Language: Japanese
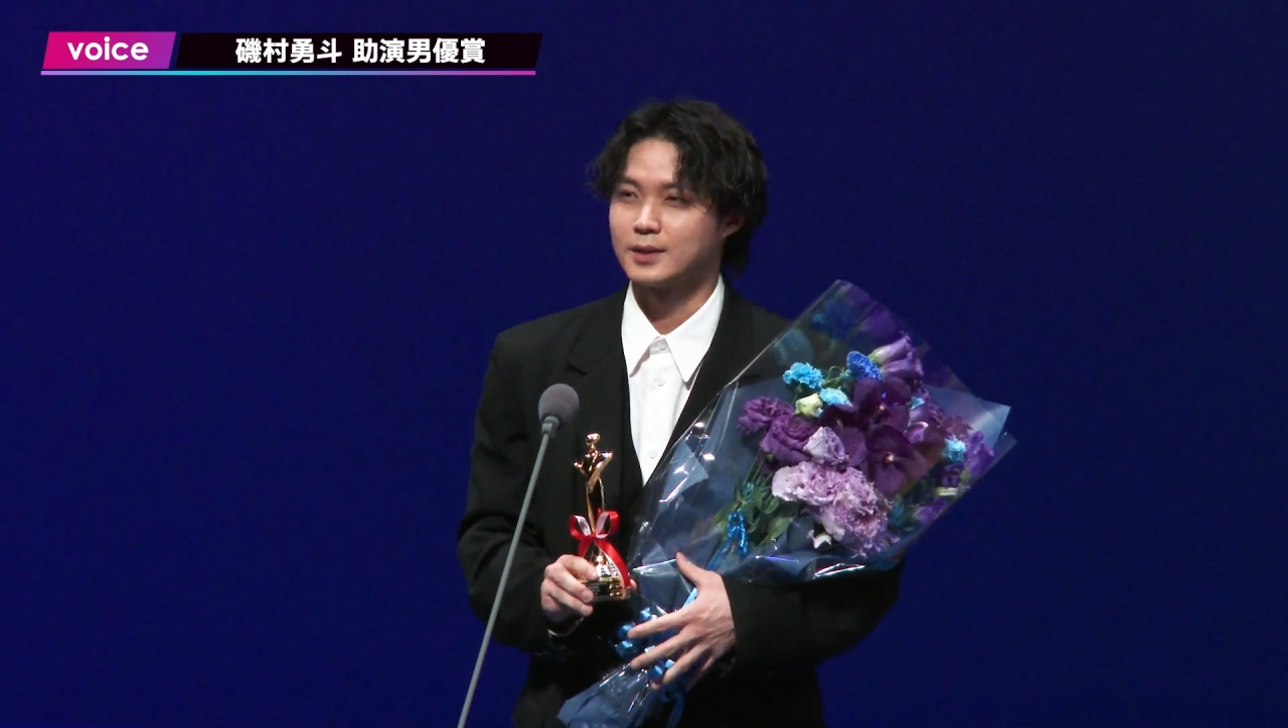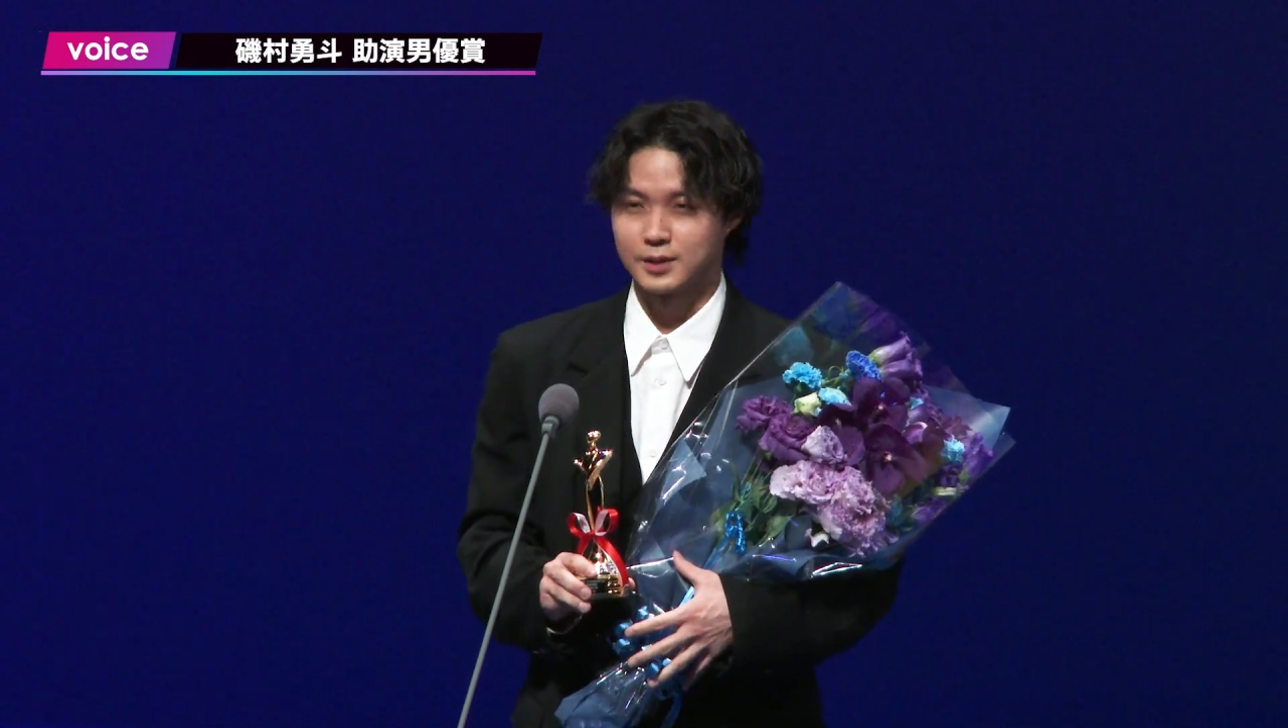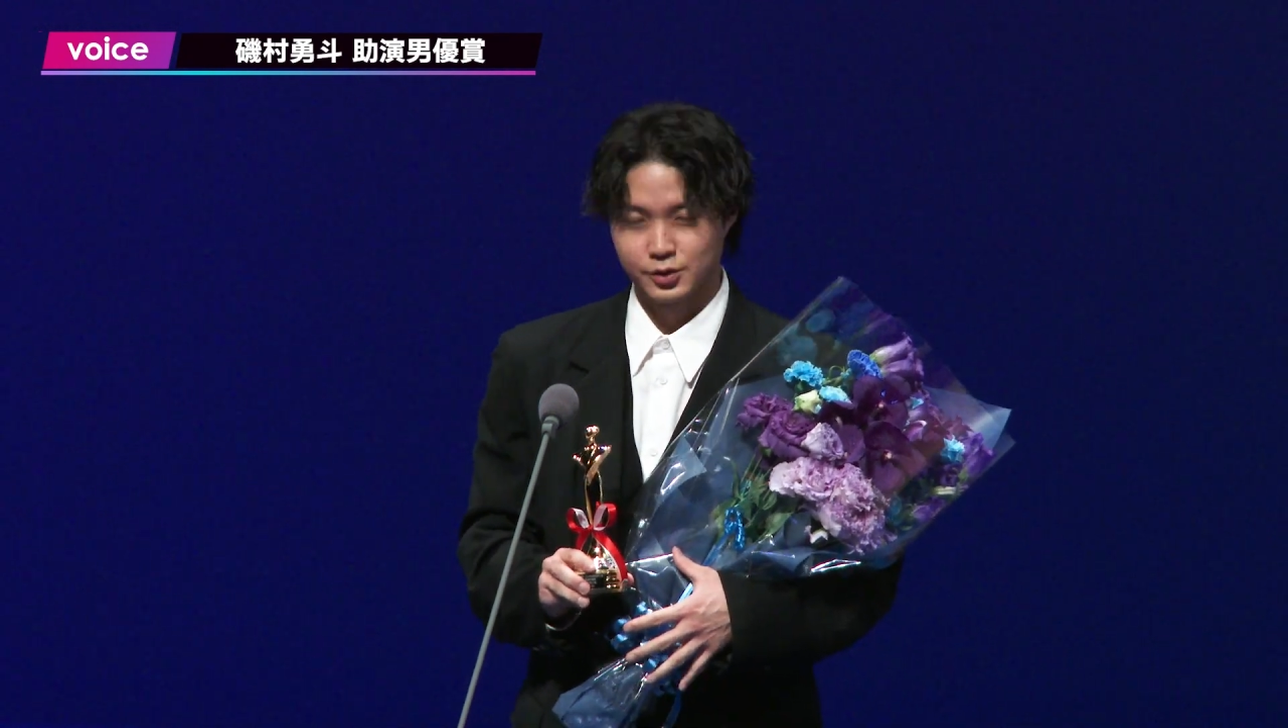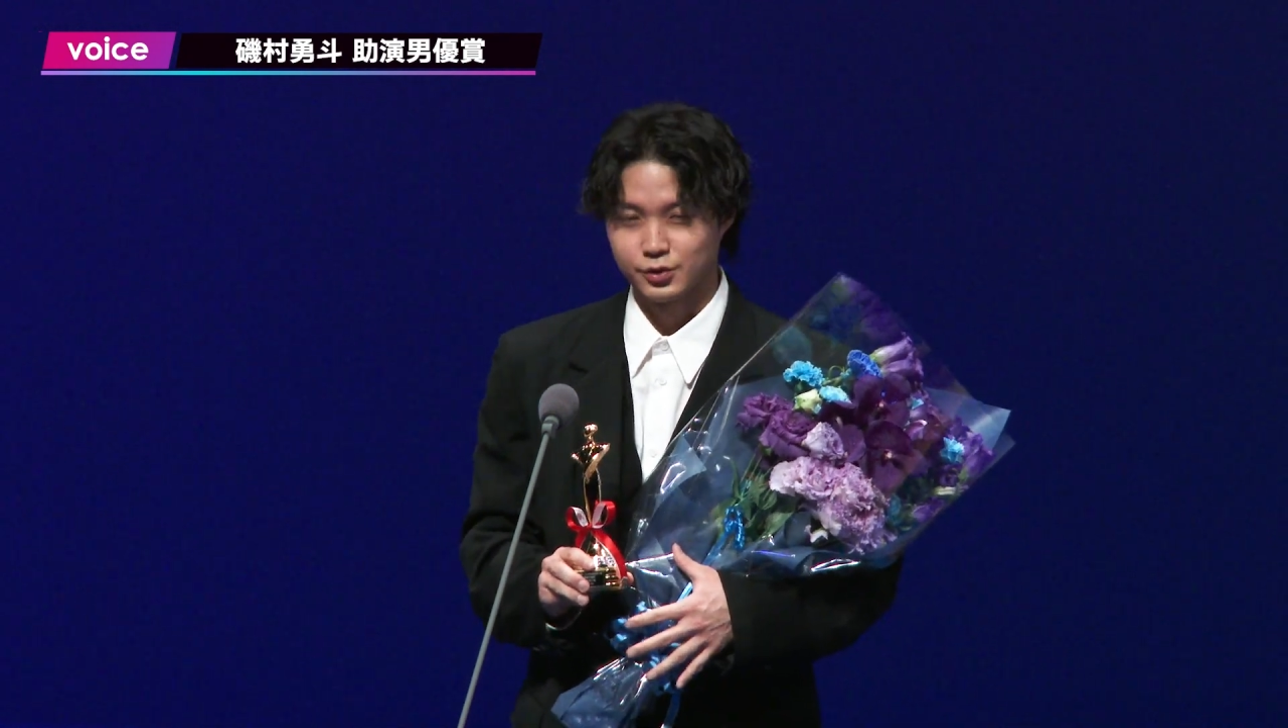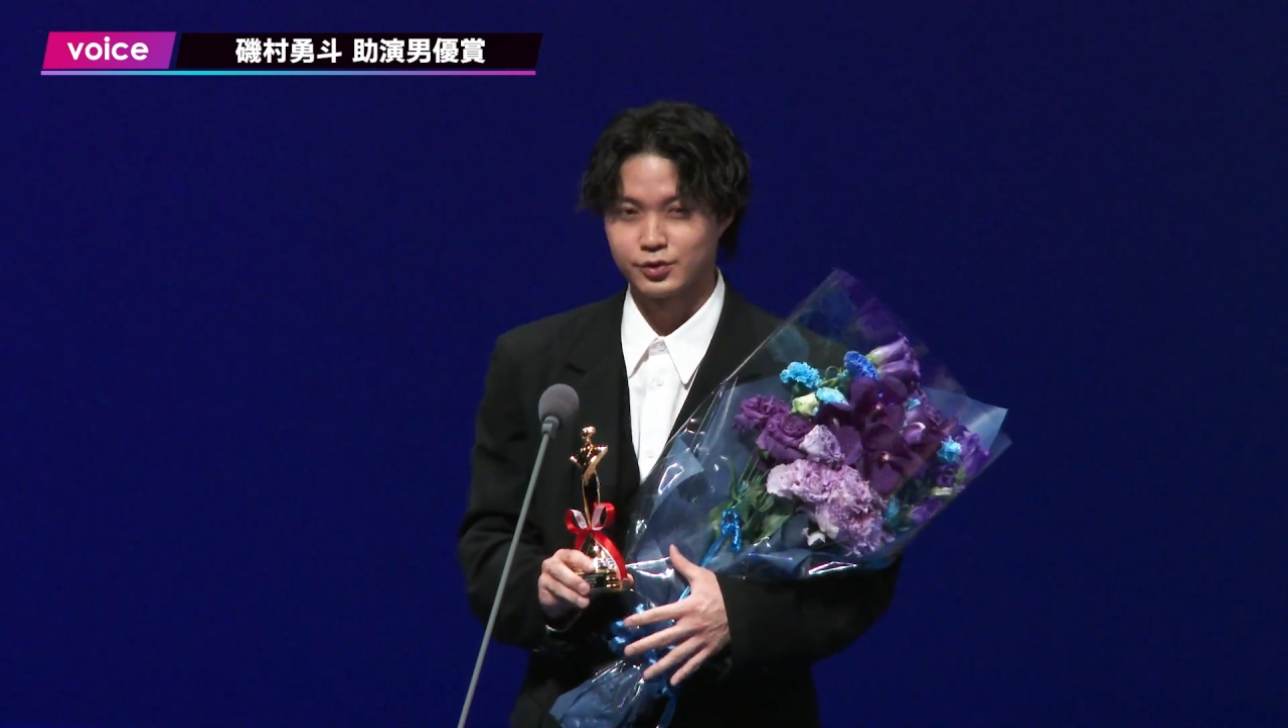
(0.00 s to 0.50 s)
撮
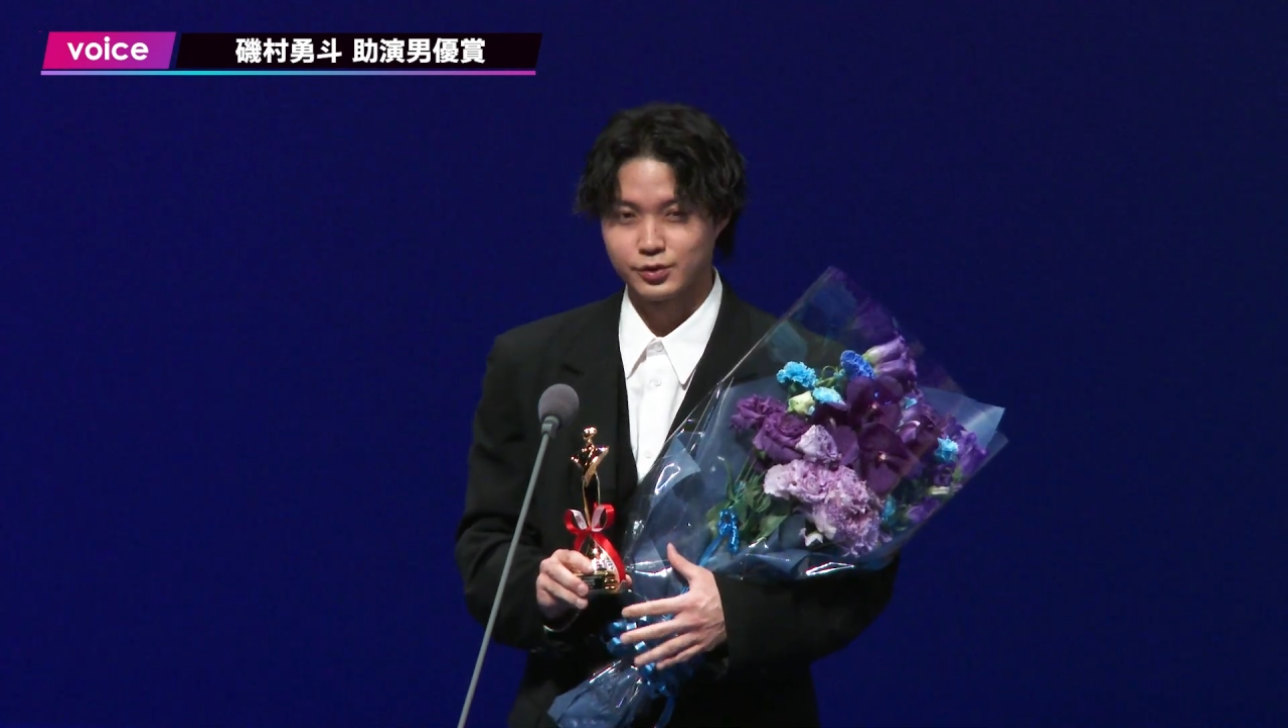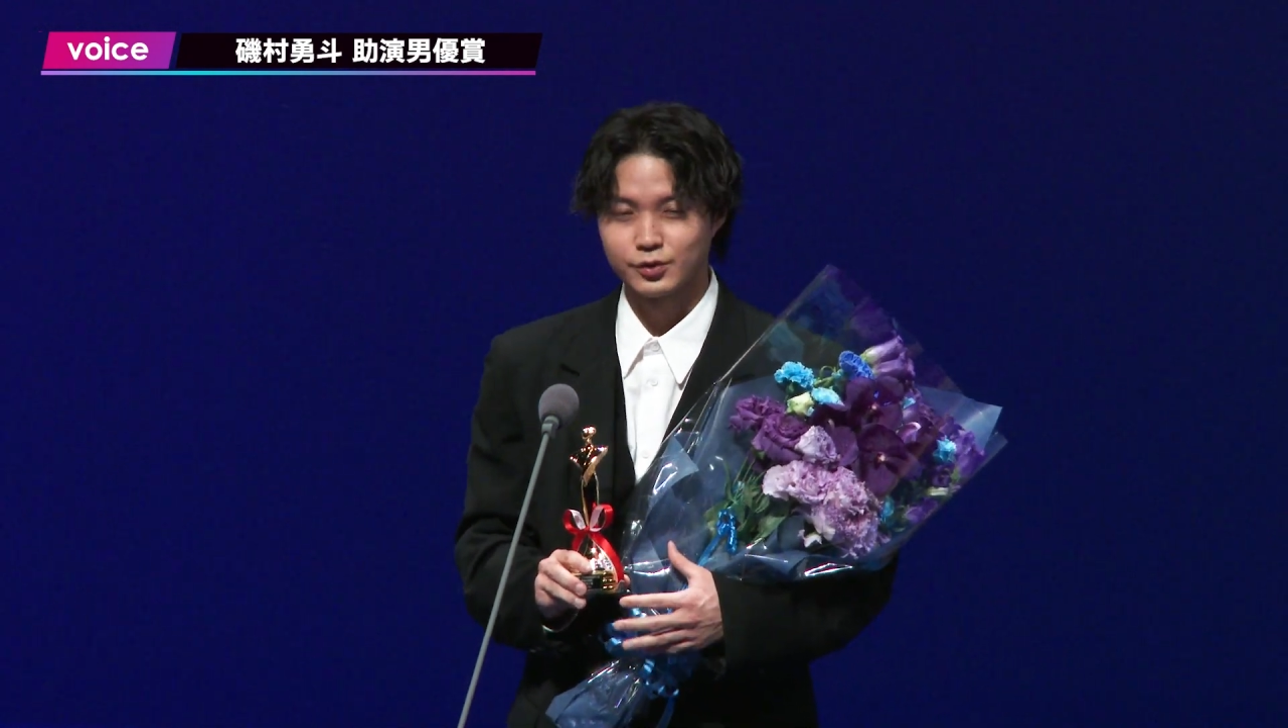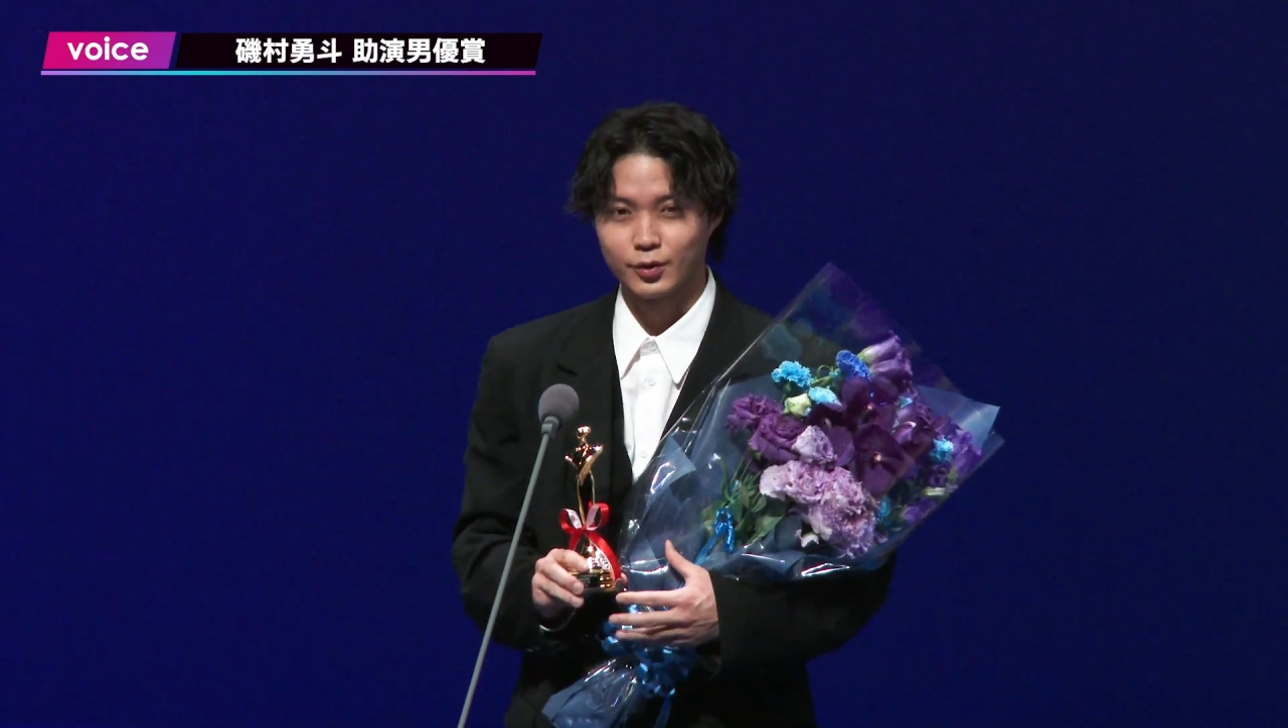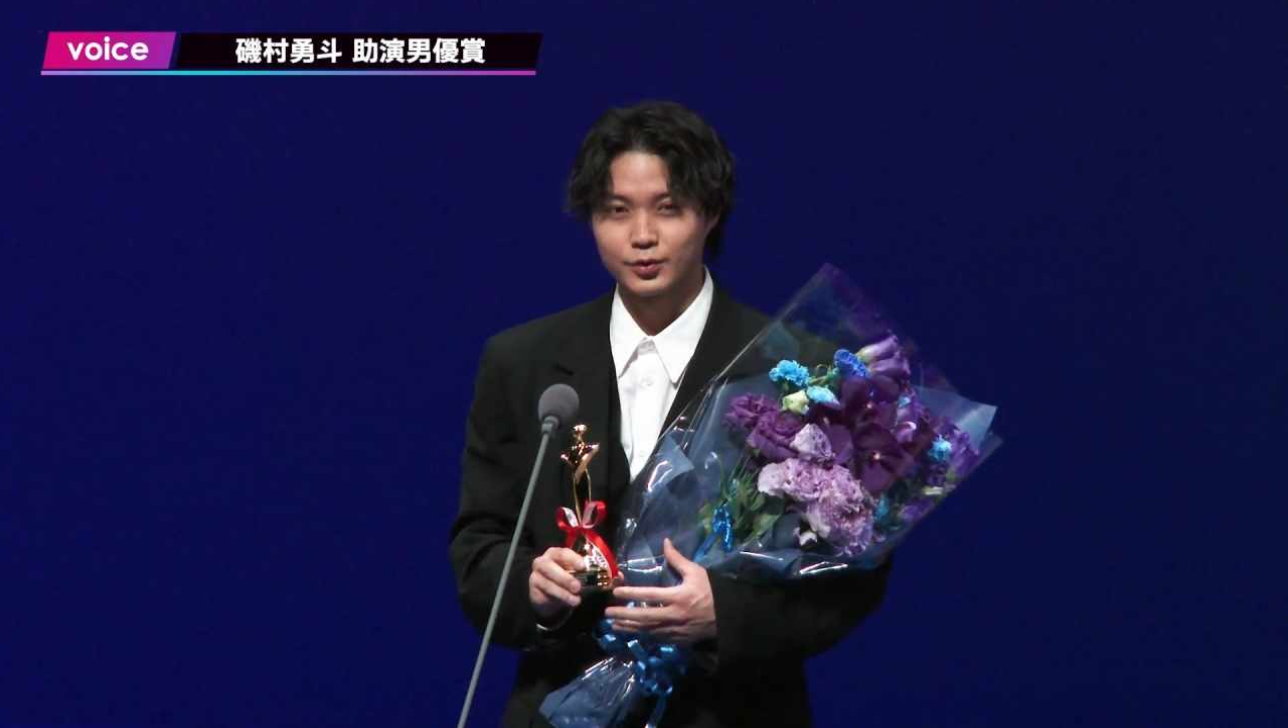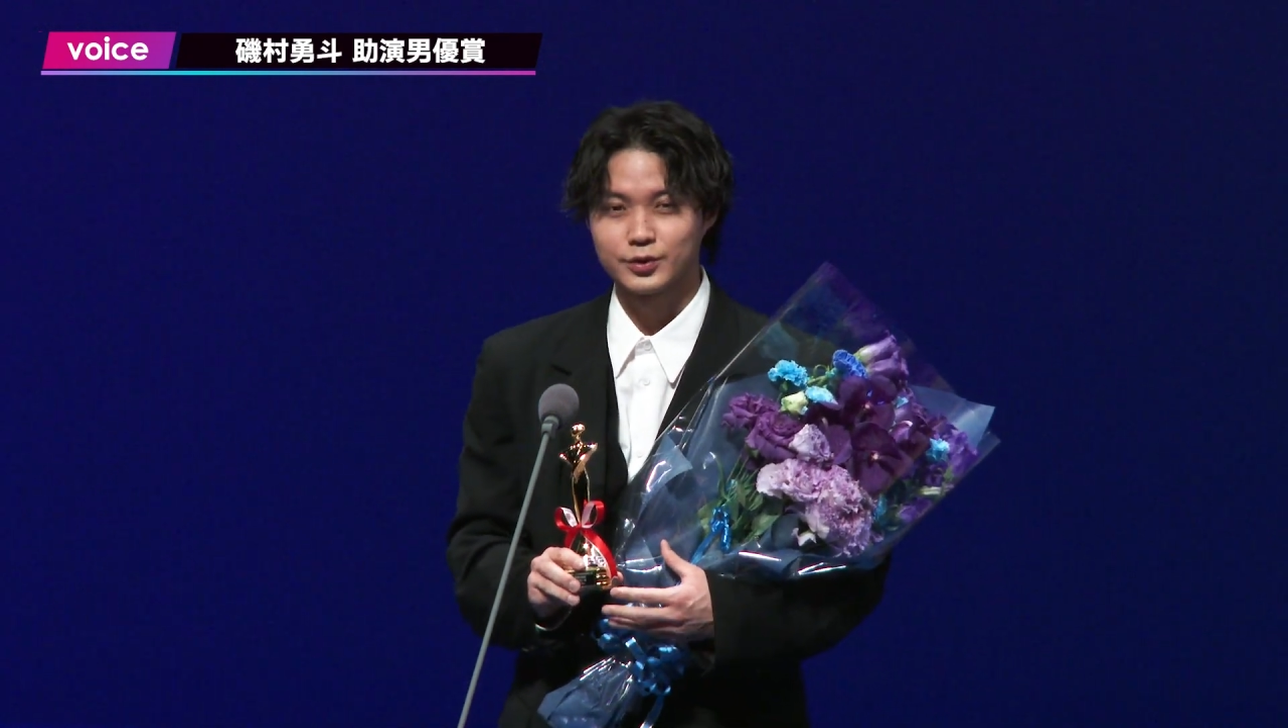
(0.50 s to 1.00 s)
影中ずっ
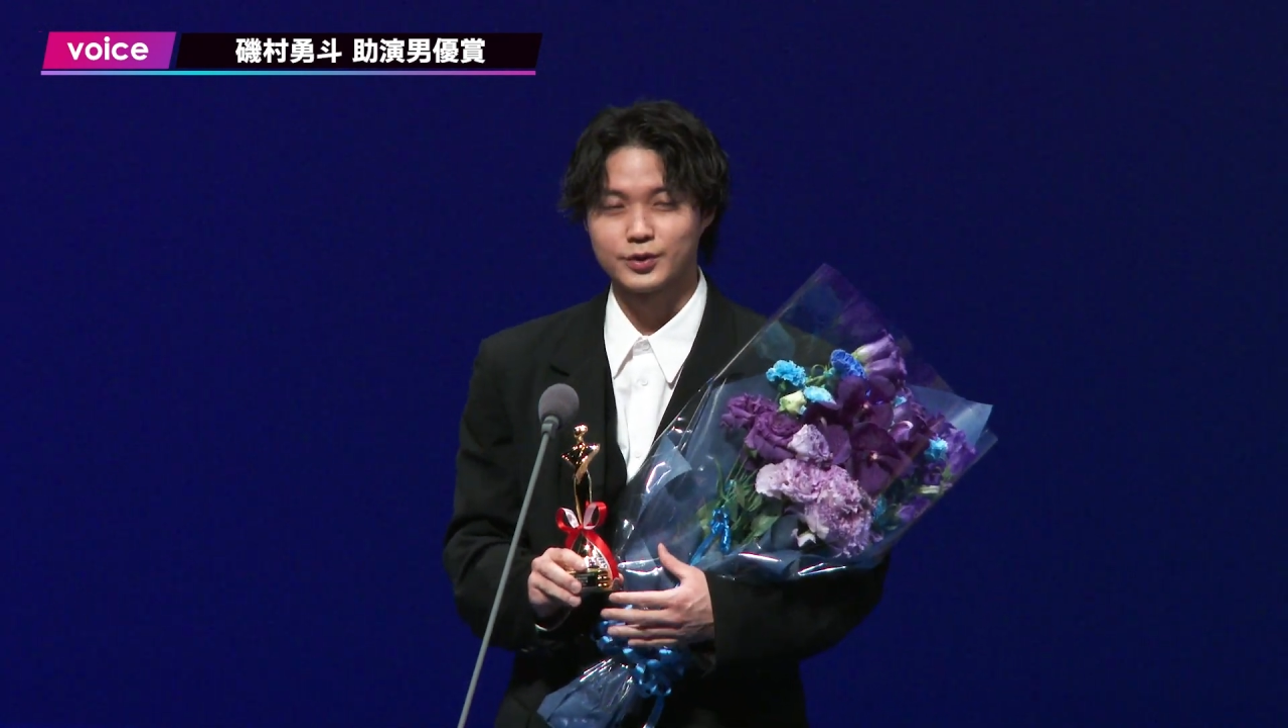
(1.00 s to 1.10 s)
と